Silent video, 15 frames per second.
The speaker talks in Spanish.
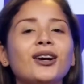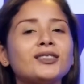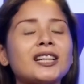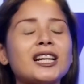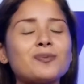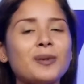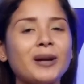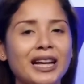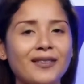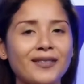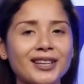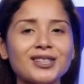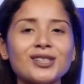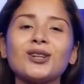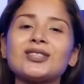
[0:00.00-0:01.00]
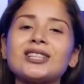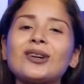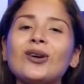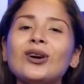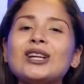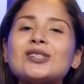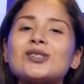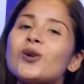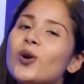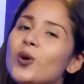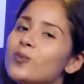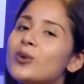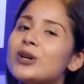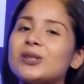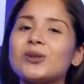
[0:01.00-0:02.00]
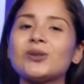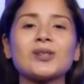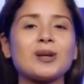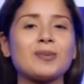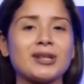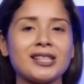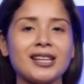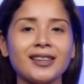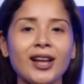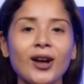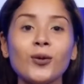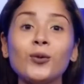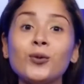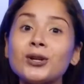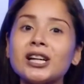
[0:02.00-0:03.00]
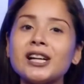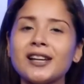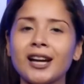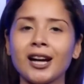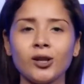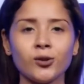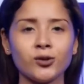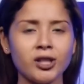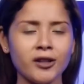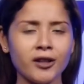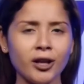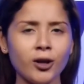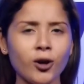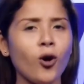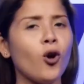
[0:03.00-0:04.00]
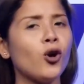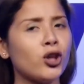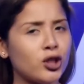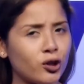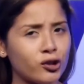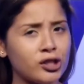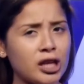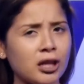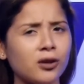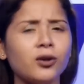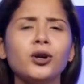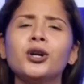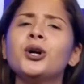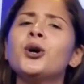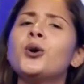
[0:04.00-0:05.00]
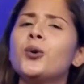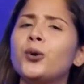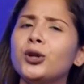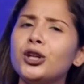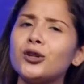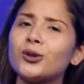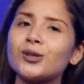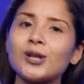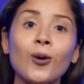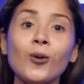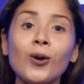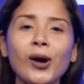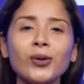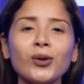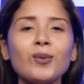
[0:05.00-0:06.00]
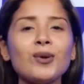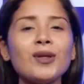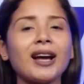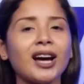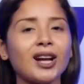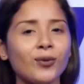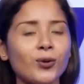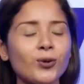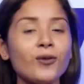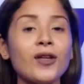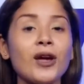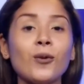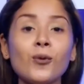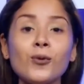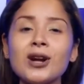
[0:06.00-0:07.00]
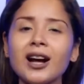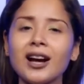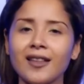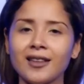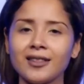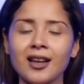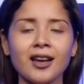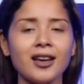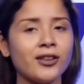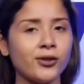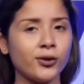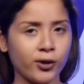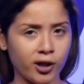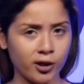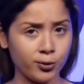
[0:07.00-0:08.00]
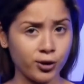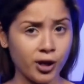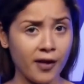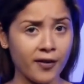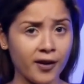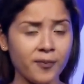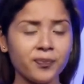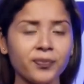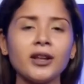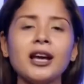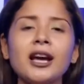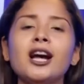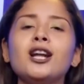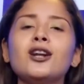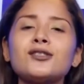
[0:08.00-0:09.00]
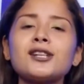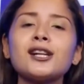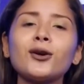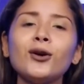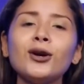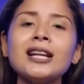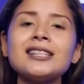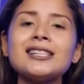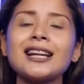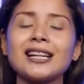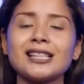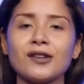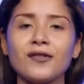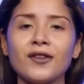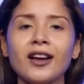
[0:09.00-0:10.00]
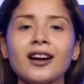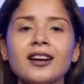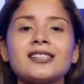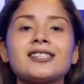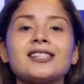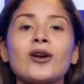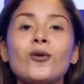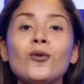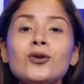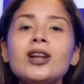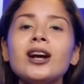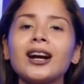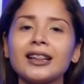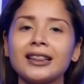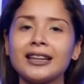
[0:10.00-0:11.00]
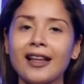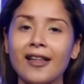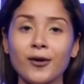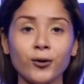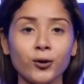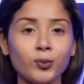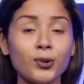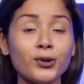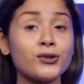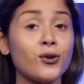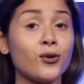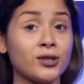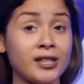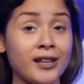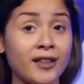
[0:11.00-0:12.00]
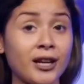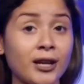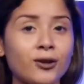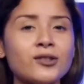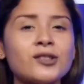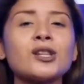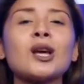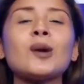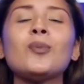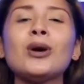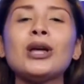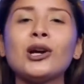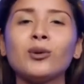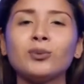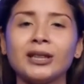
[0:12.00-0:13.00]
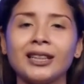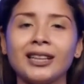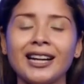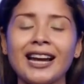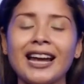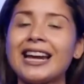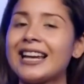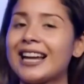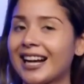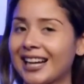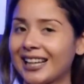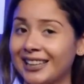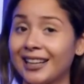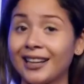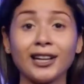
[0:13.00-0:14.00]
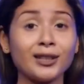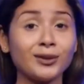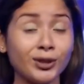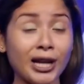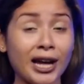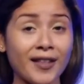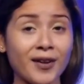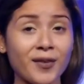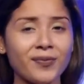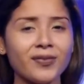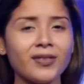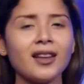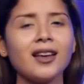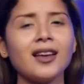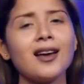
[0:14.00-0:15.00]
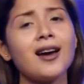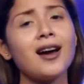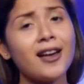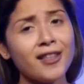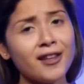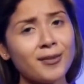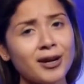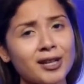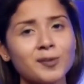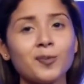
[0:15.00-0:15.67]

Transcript: otras palabras, los alcoholes son compuestos que presentan un radical oxidrilo o hidroxilo, unidos a un átomo de carbono de una cadena hidrocarbonada. Los alcoholes se clasifican según la cantidad de grupos oxidrilos que pueden obtener en la cadena carbonada. Además,